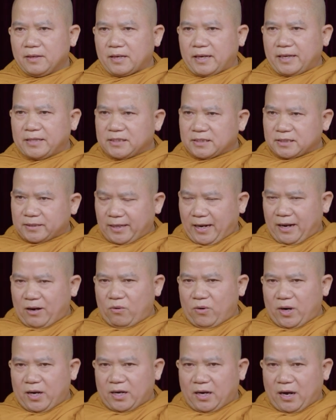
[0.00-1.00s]
cái
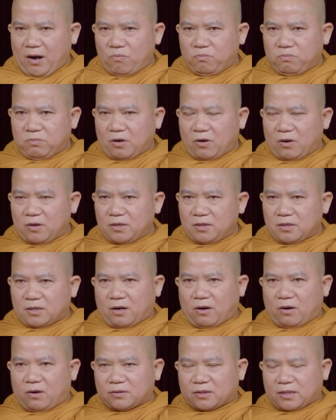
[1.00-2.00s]
sao không có
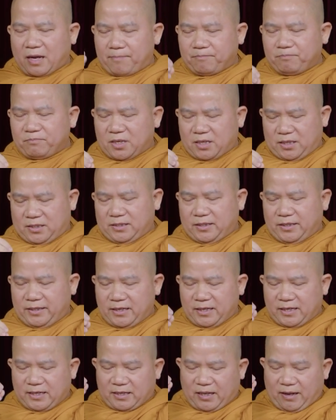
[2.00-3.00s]
có thấm kinh
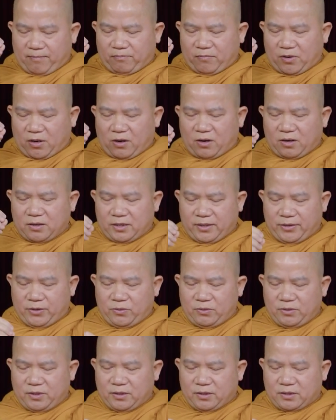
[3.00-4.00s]
điển hay không có
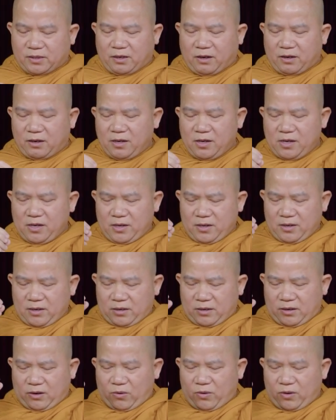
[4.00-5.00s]
hiểu được có
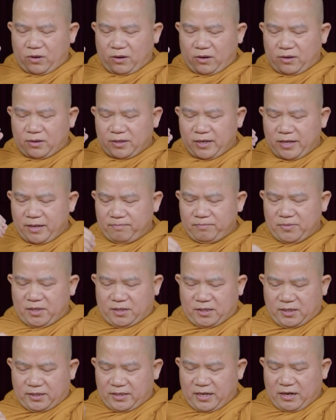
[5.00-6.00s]
rồi có nếm
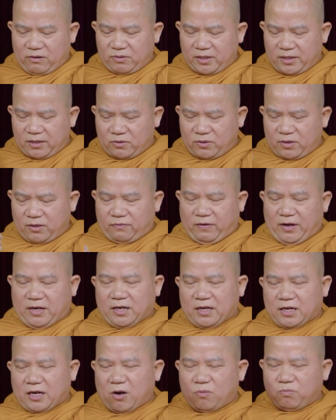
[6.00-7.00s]
được cái giáo lý của đức phật
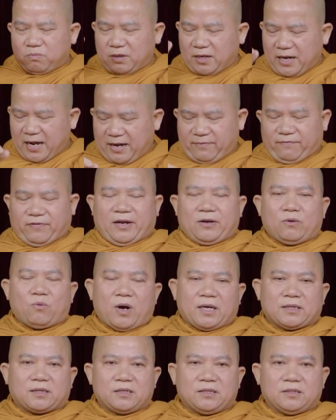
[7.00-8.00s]
hay không là phải
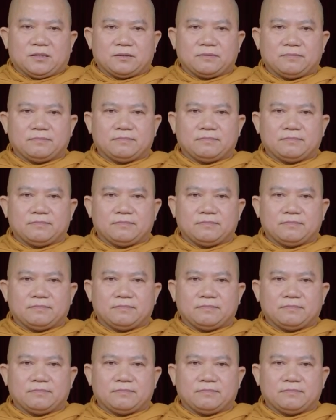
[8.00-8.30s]
qua tư